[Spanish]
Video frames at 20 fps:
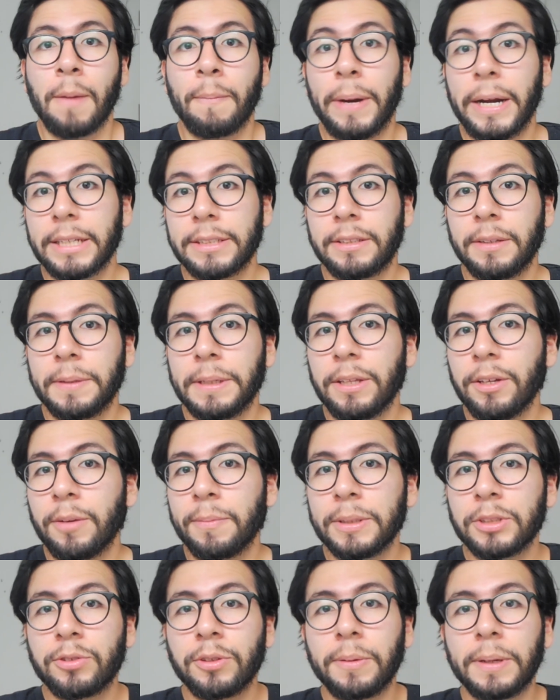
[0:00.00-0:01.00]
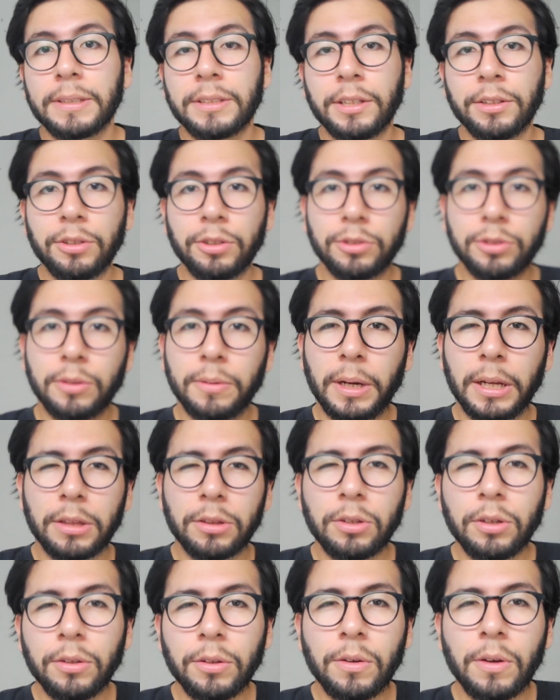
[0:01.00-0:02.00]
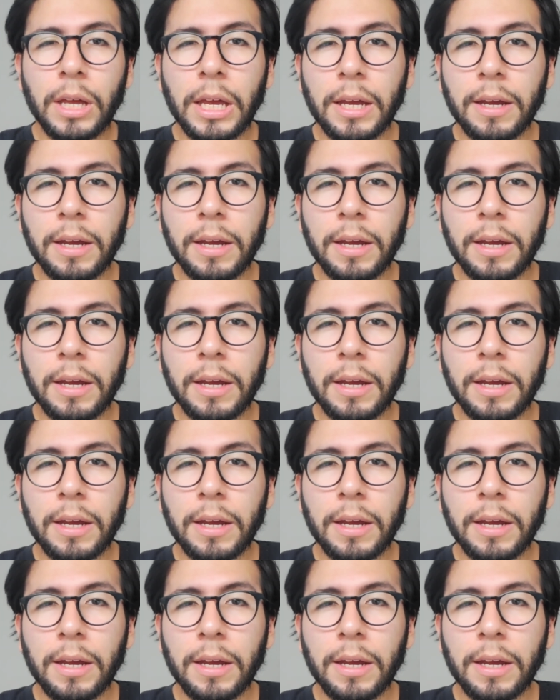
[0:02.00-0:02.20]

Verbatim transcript: Para este video me estoy basando sobre todo